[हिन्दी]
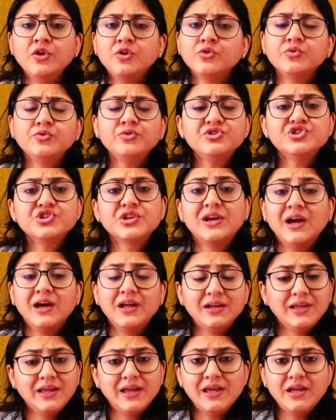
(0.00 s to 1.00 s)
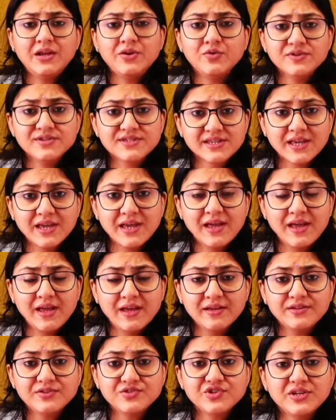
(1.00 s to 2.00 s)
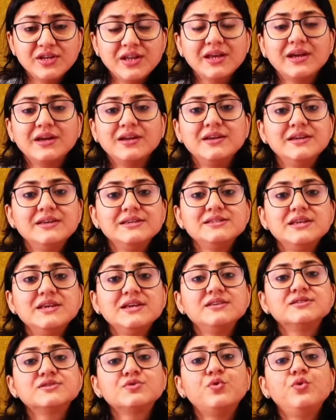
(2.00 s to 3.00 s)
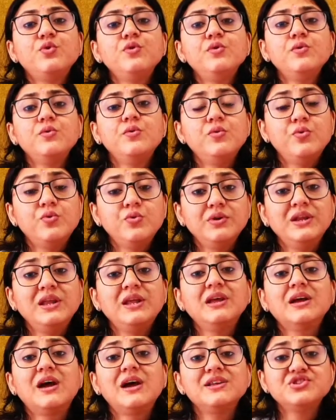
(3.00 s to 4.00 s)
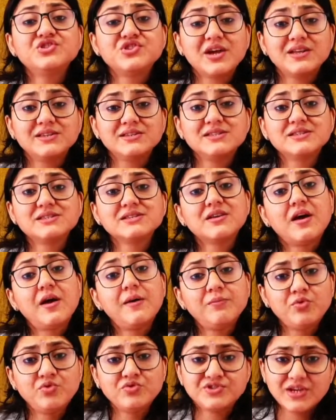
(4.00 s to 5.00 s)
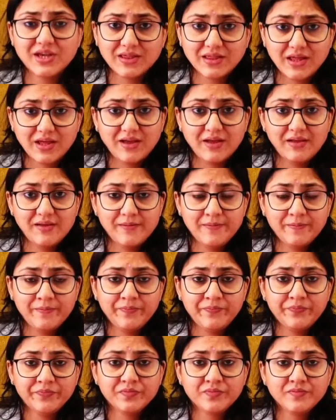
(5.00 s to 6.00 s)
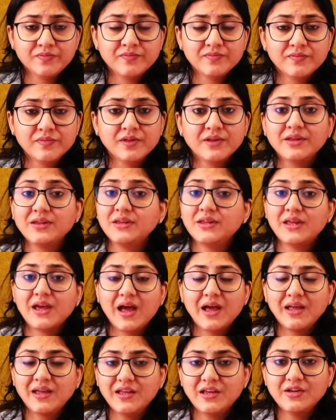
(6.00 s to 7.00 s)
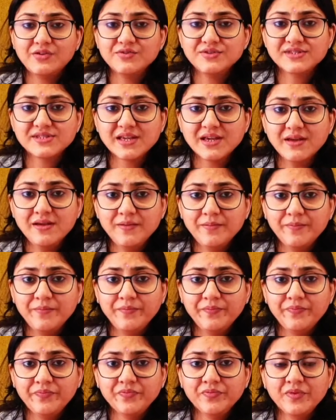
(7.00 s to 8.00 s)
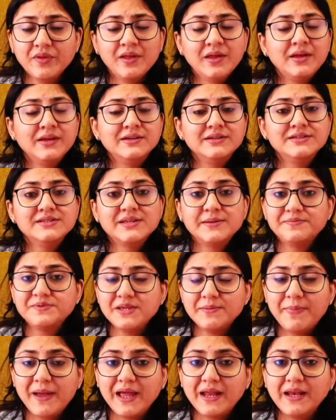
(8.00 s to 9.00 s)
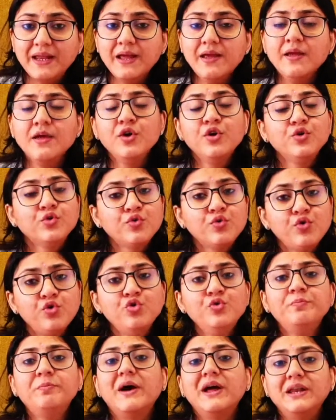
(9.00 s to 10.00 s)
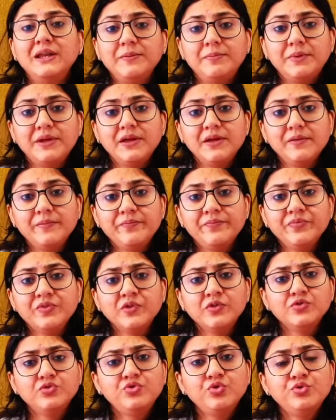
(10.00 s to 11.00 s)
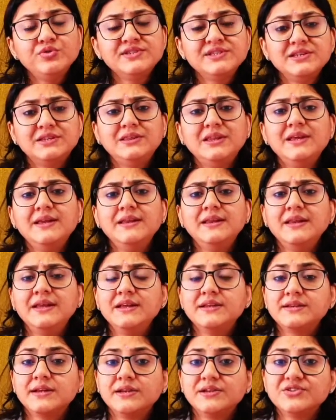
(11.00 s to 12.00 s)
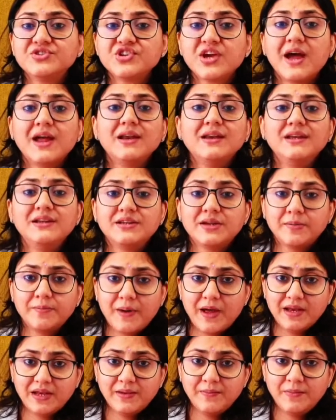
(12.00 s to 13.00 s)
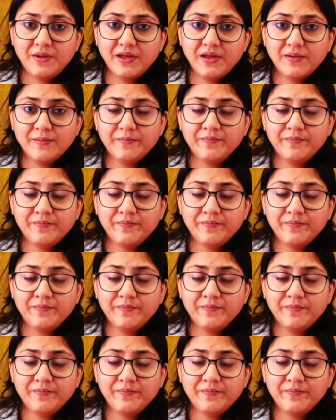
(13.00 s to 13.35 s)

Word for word: कुछ घर के ही नुस्खे हैं जिन्हें करने से इसको होने का चांस कम हो जाता है क्या है ये नुस्खे सबसे पहले खूब पानी पिए दो से तीन लीटर चार लीटर पानी पिए